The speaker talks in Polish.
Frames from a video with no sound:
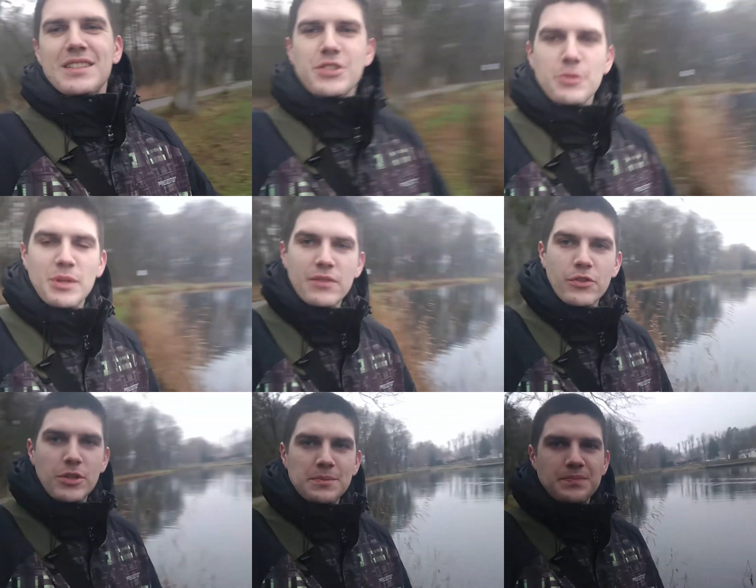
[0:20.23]
Jesteśmy nad
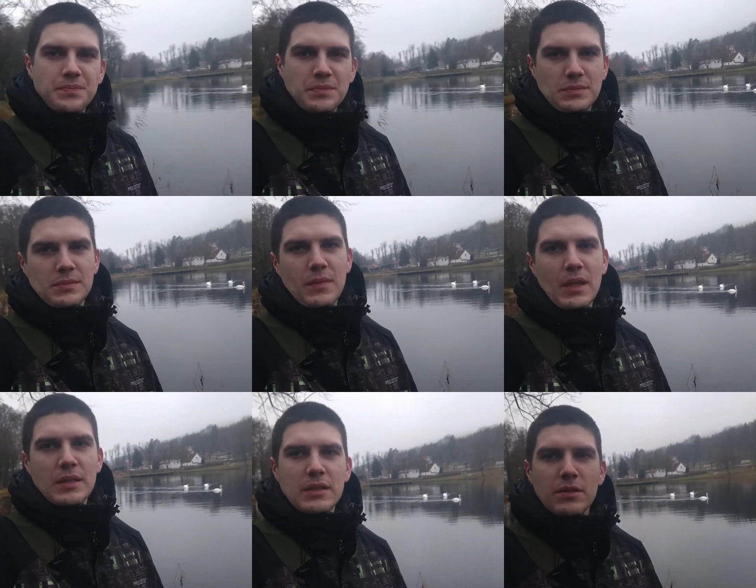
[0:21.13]
wodą,
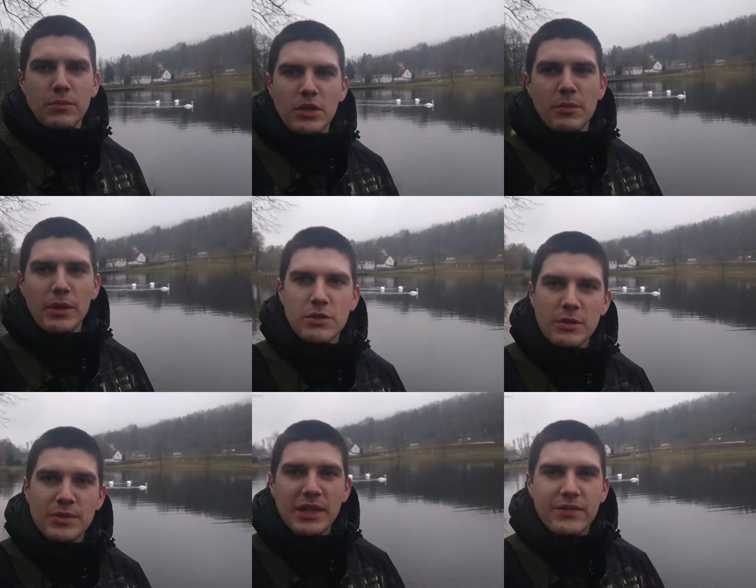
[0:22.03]
nad tym moim
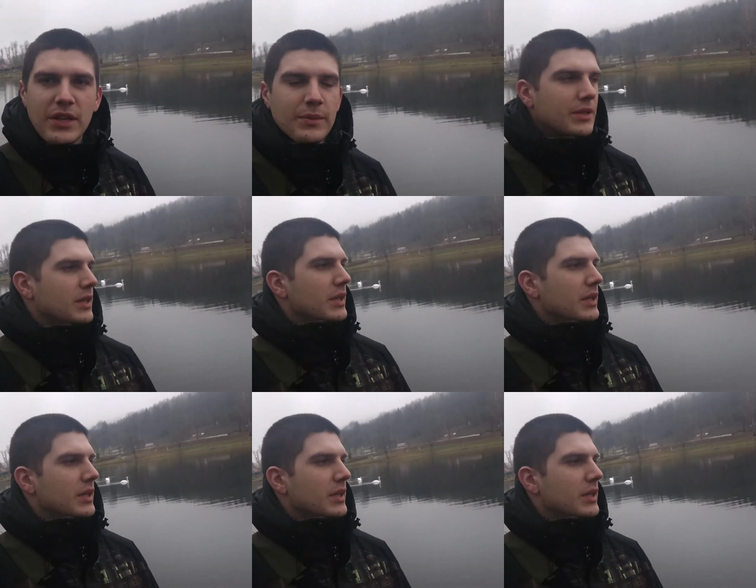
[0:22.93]
malutkim stawkiem.